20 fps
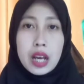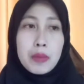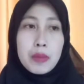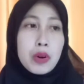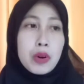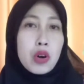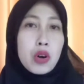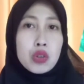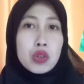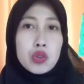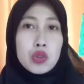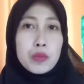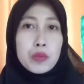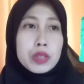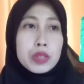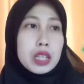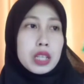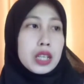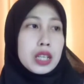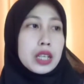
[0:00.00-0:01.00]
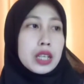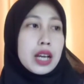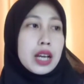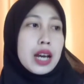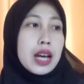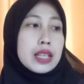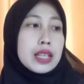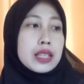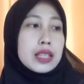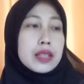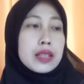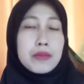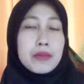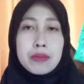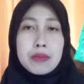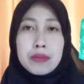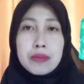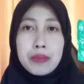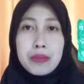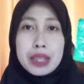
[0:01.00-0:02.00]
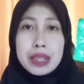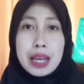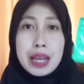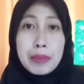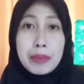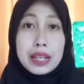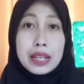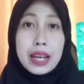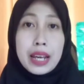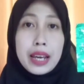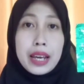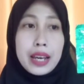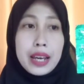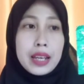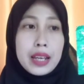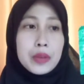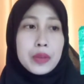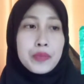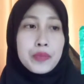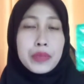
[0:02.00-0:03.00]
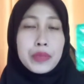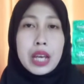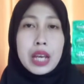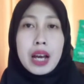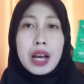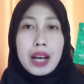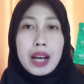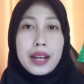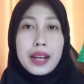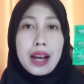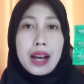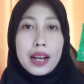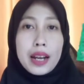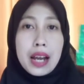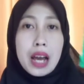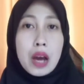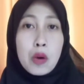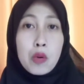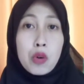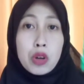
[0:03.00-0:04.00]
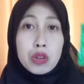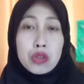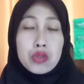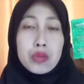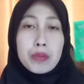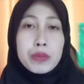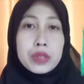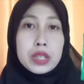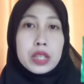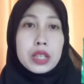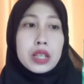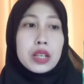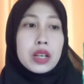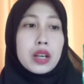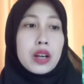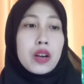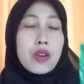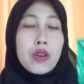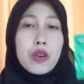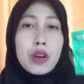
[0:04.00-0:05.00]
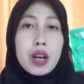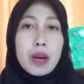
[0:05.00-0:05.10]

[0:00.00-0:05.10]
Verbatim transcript: mengonsumsi ini guys vitamin E kadang-kadang aku konsumsi kalau